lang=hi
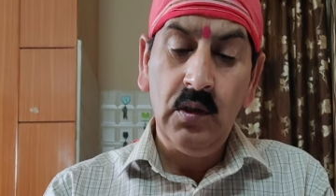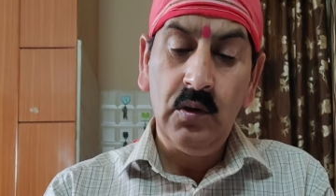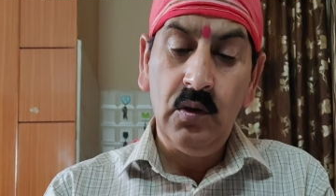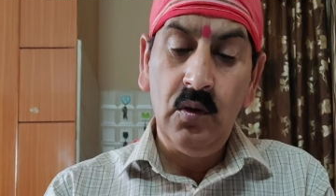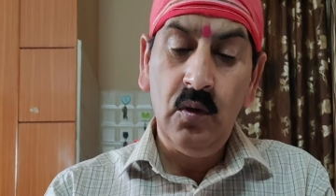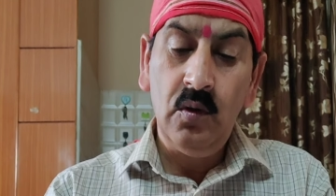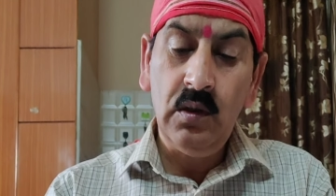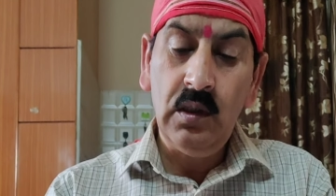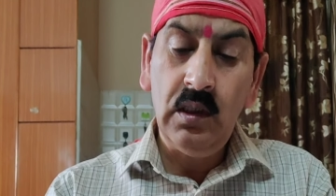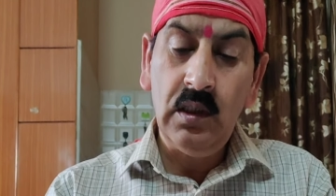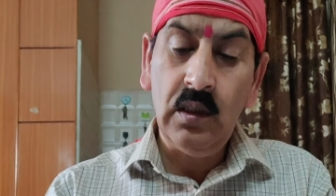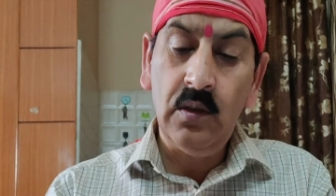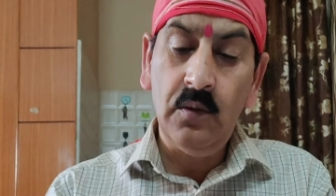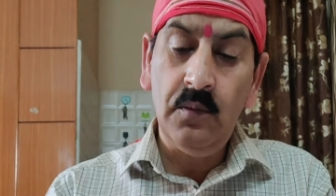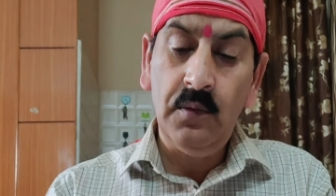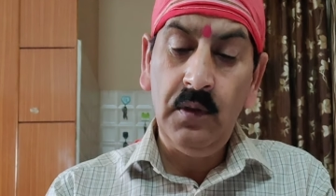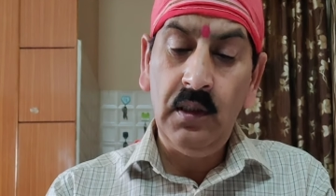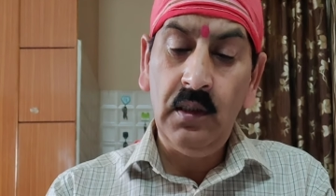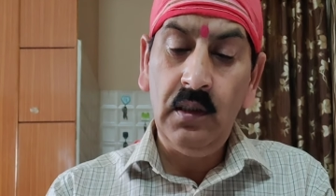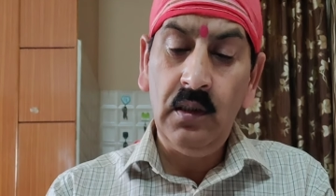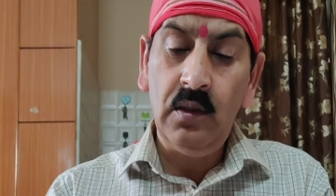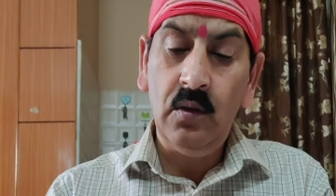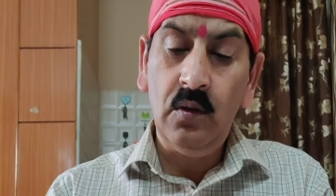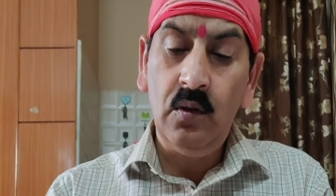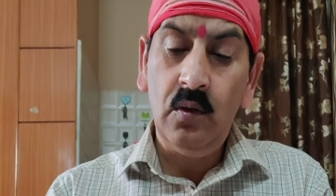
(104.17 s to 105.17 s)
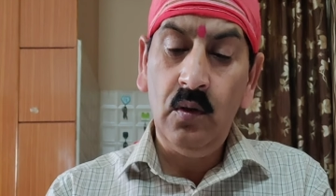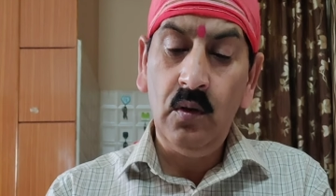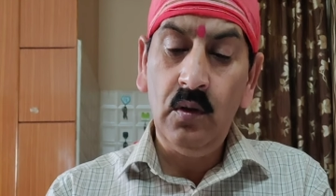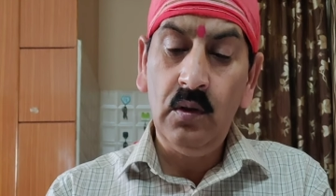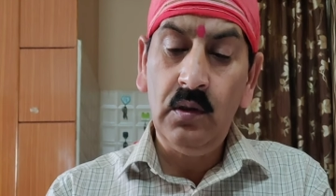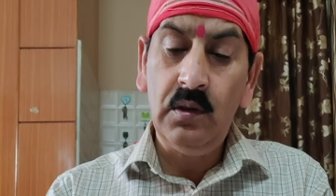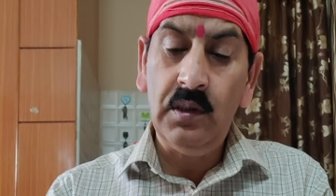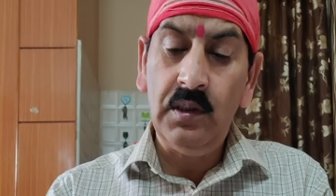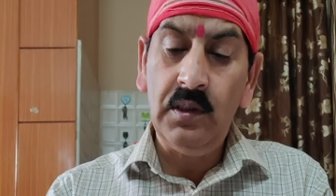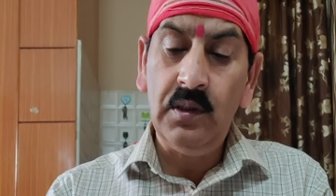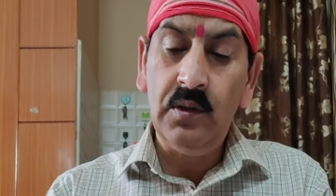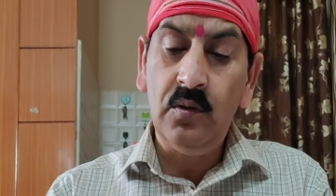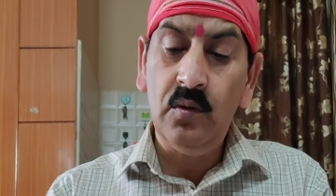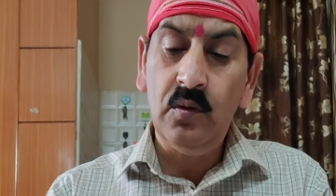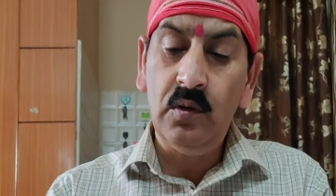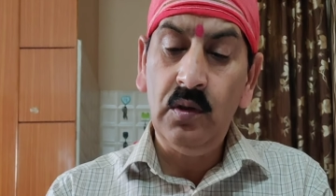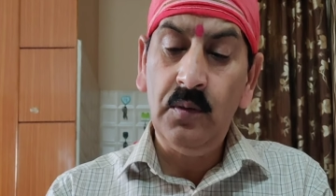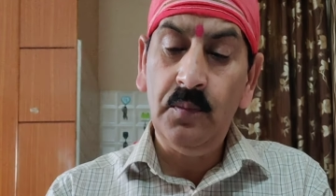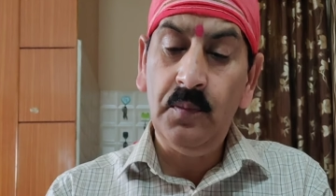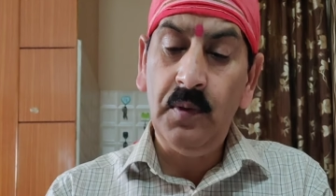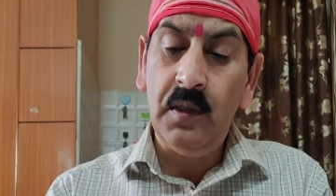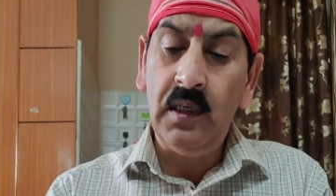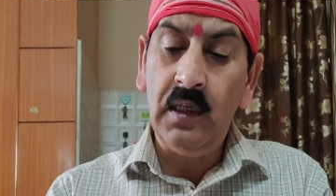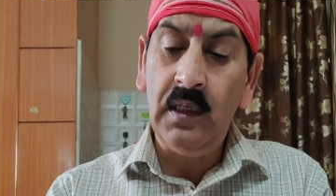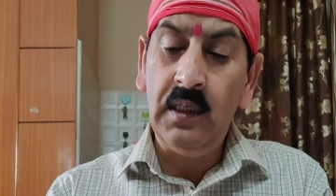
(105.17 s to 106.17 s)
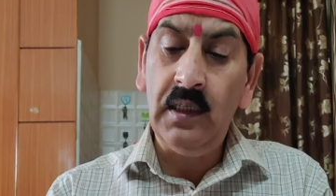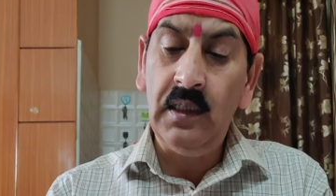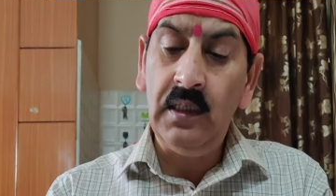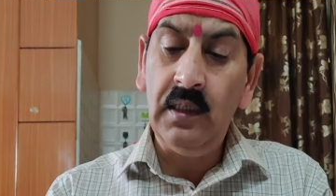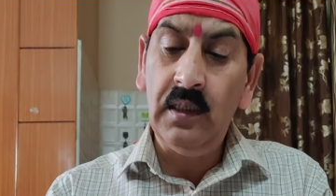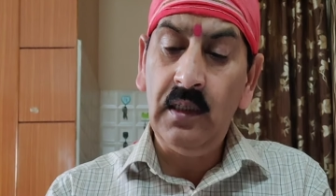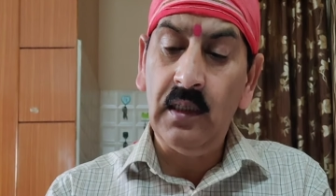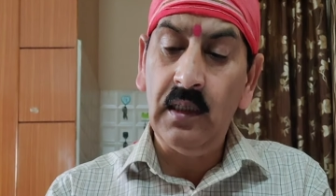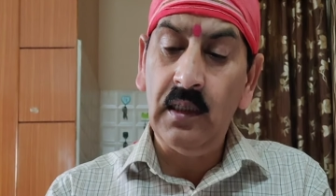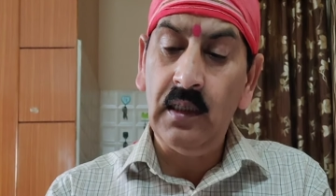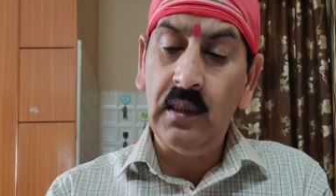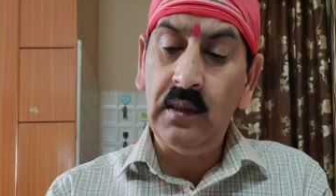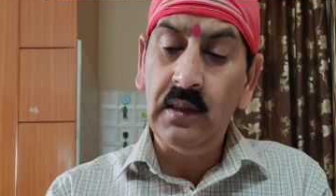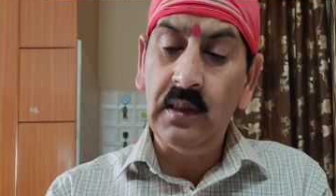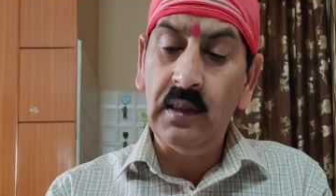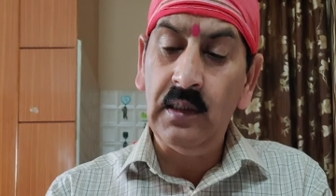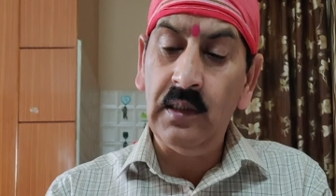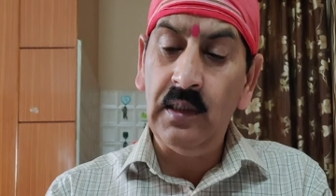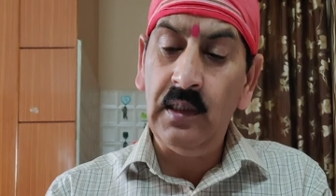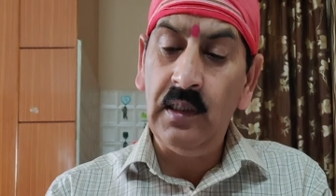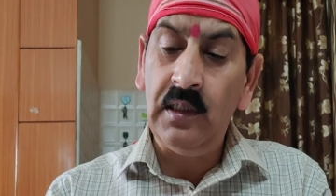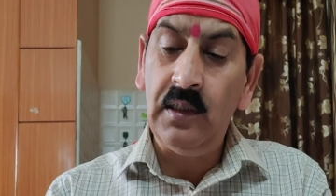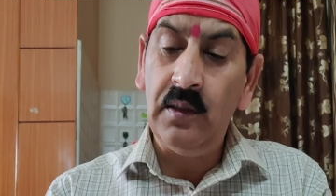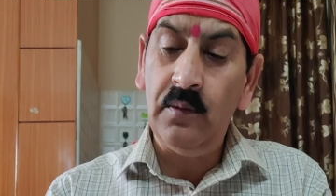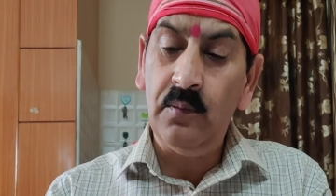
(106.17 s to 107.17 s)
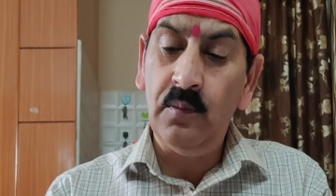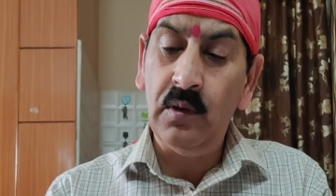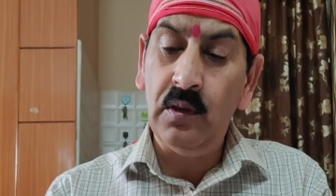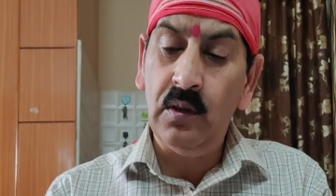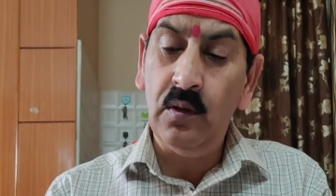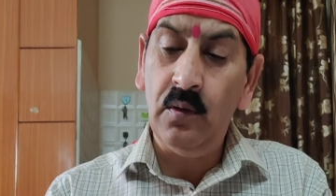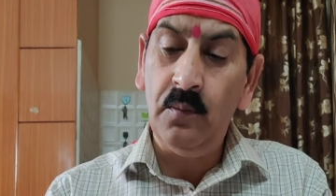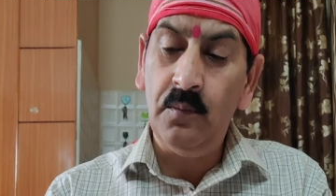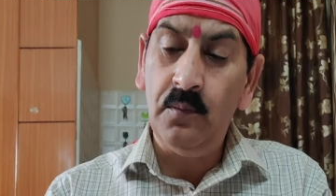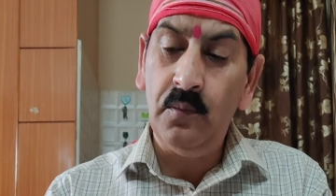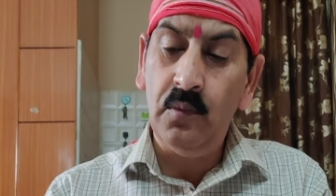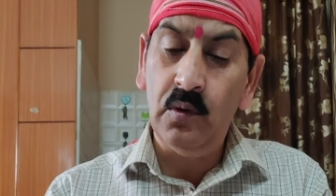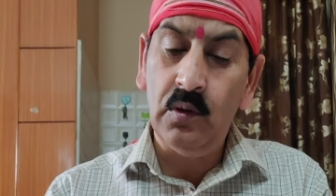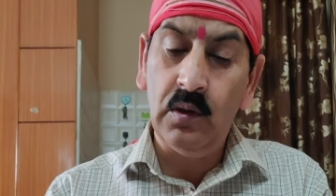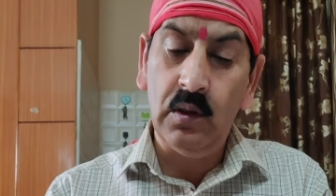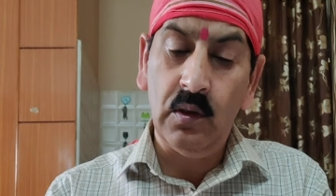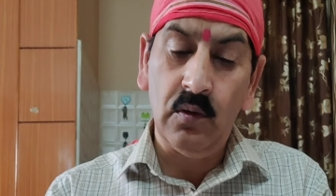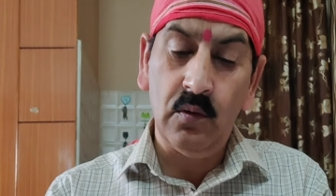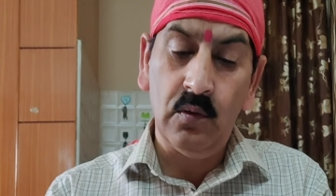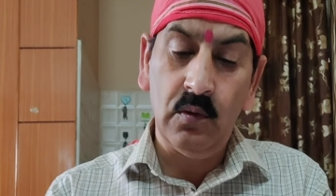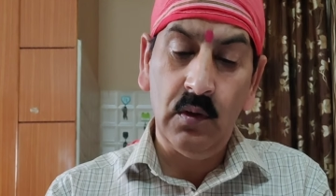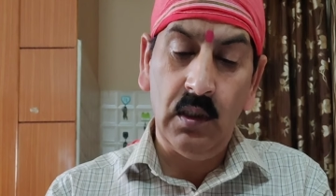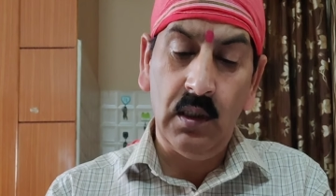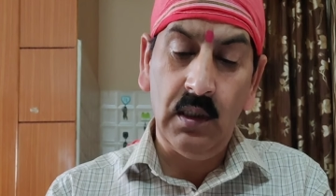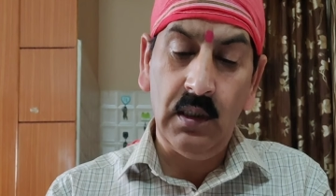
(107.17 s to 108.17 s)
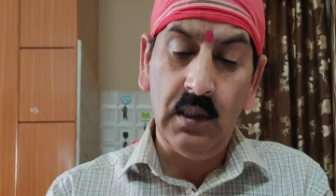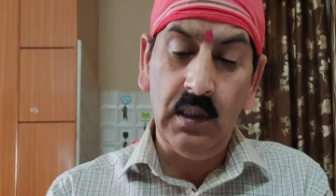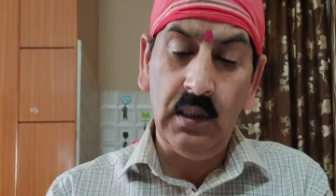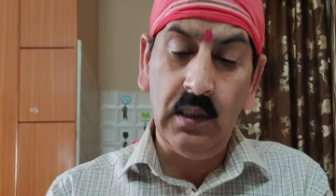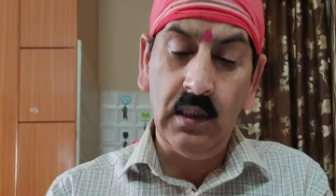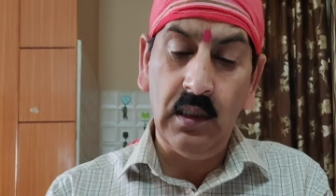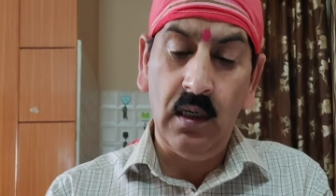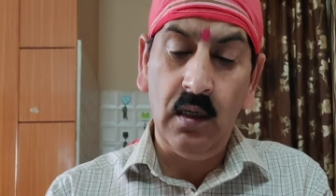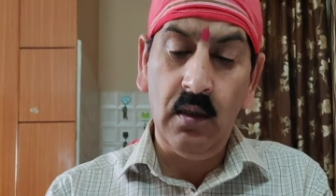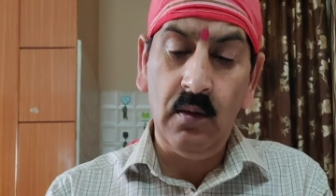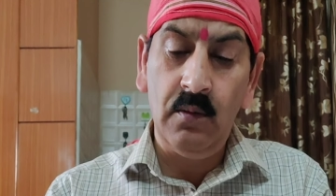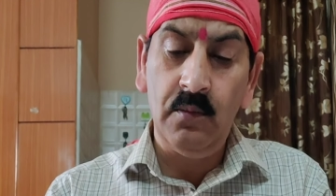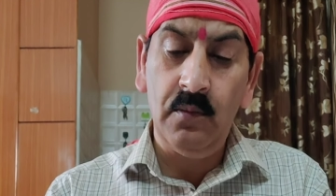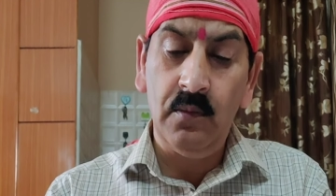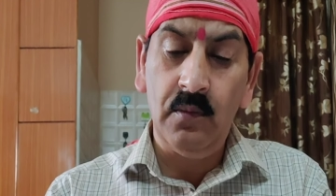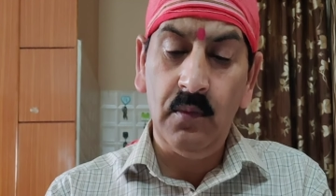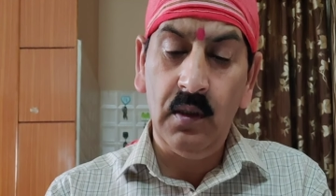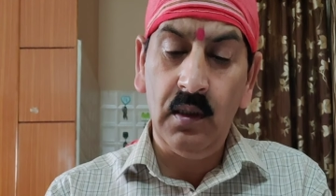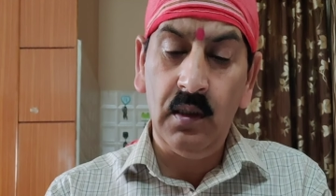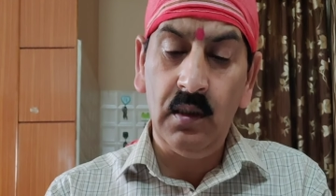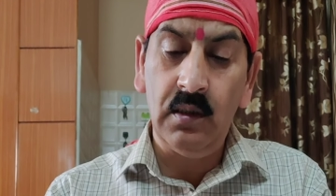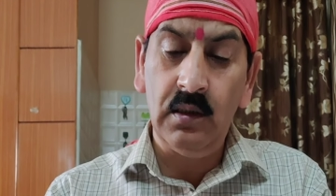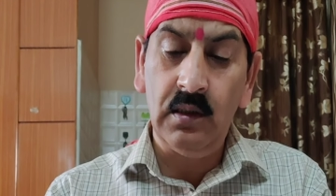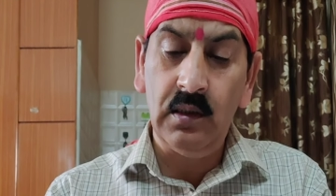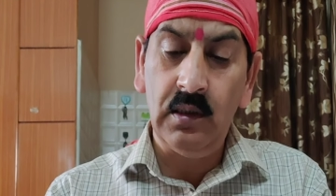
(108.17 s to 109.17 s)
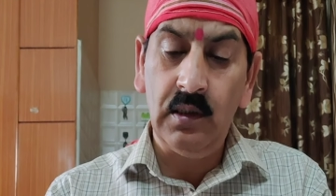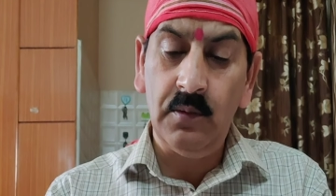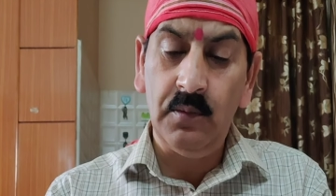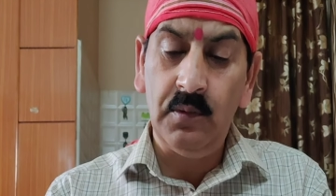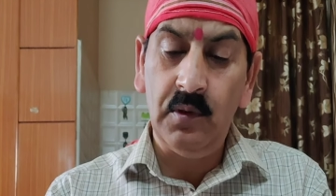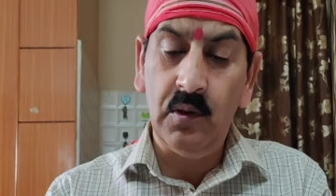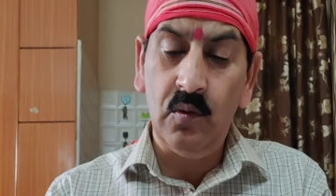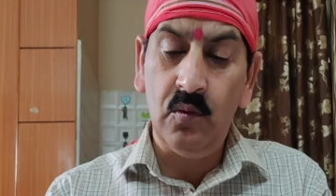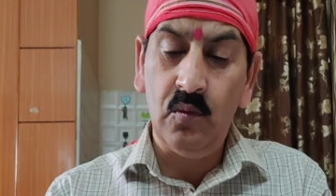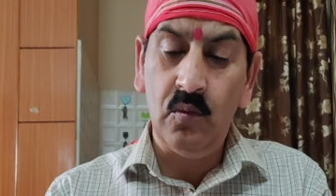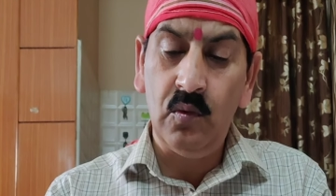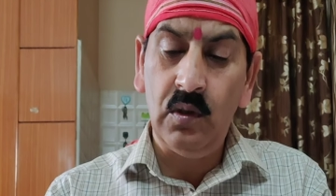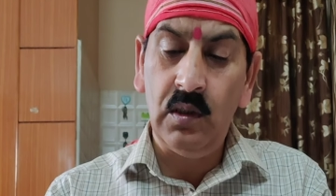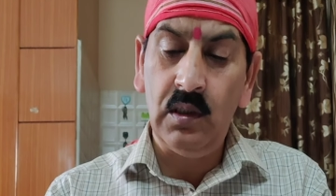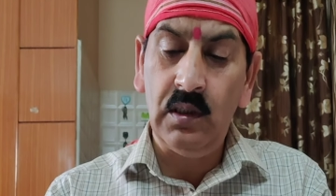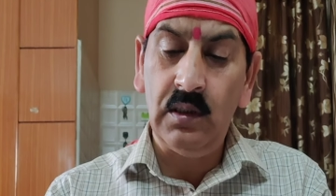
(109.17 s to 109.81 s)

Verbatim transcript: जो रघुवीर होती सुदिपाई करते नहीं विलम्ब रघुराई राम बान रवि